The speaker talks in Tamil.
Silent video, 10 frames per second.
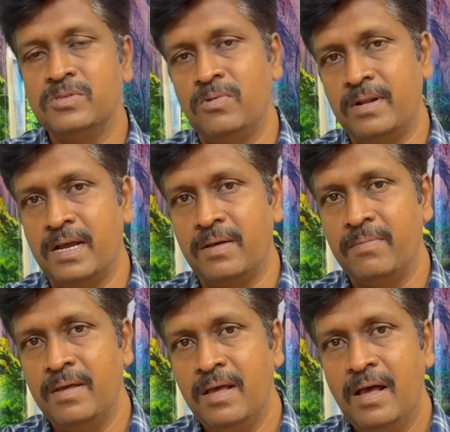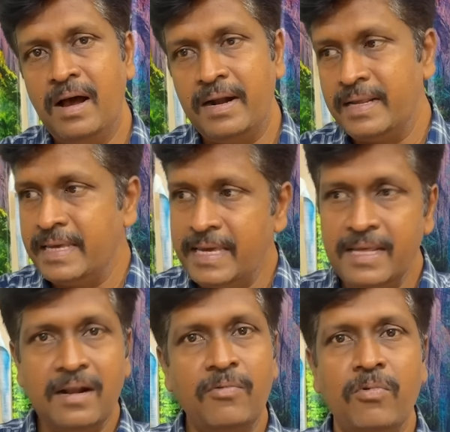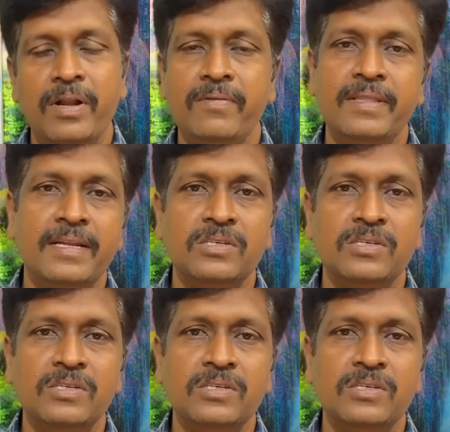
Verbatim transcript: சொல்கிறாங்க ஆனால் ஈரான் ஓடி வந்து என்ன